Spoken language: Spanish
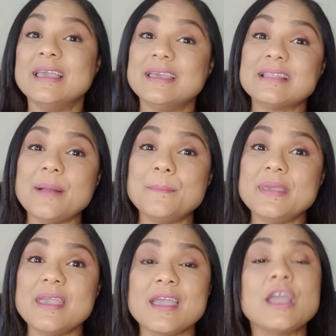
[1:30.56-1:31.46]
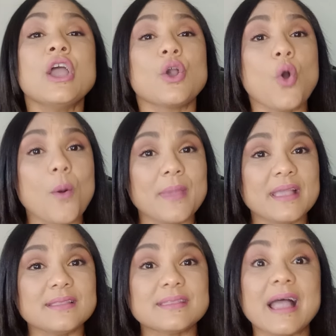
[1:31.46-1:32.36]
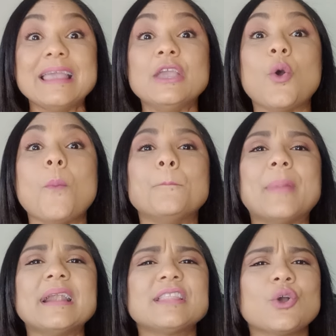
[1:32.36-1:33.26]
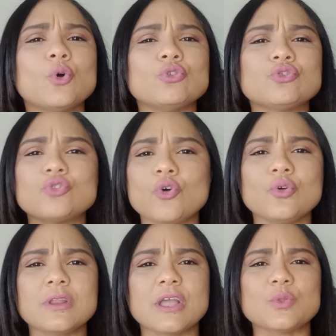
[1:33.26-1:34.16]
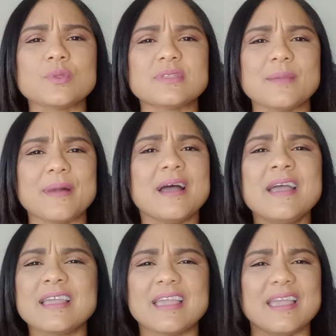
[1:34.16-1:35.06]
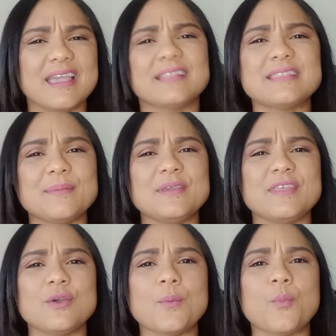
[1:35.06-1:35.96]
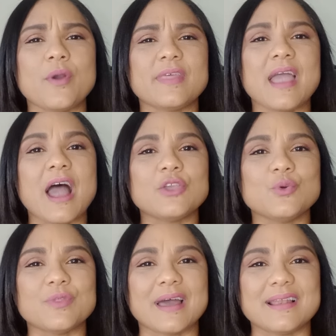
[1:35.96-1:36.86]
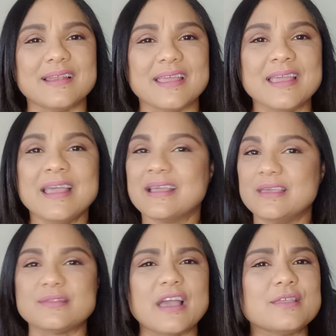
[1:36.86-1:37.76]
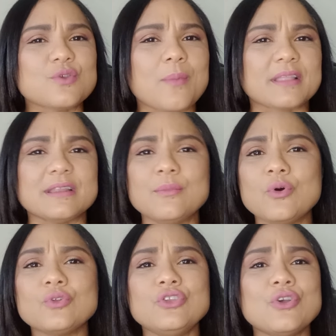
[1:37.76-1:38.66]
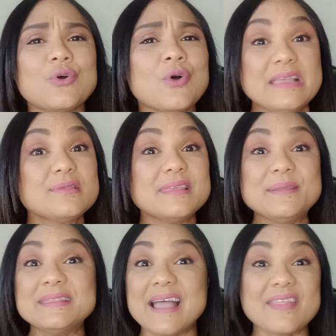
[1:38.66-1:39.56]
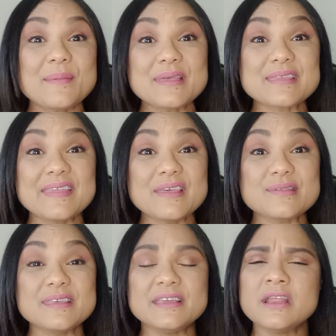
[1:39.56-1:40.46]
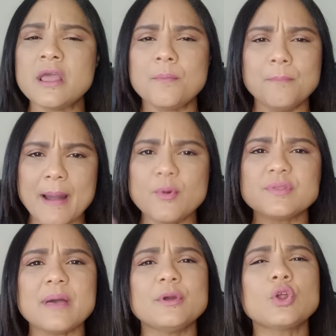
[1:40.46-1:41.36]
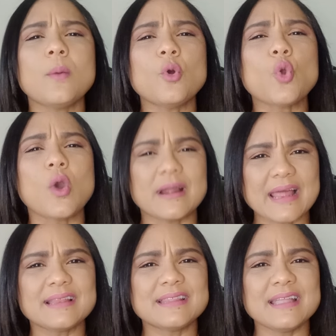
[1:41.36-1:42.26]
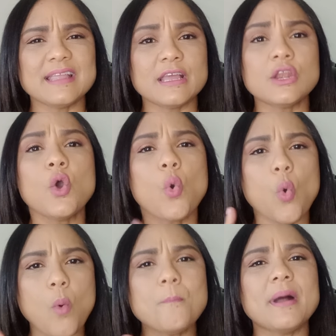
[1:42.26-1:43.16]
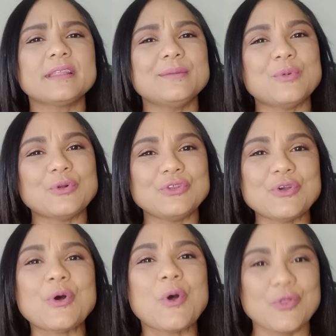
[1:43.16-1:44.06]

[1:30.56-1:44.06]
y también comenta y comparte con todo el que tú sepas que este video puede ayudarle, quizás en su matrimonio y sin nada más que decir, vamos a ver cómo lograr tener un matrimonio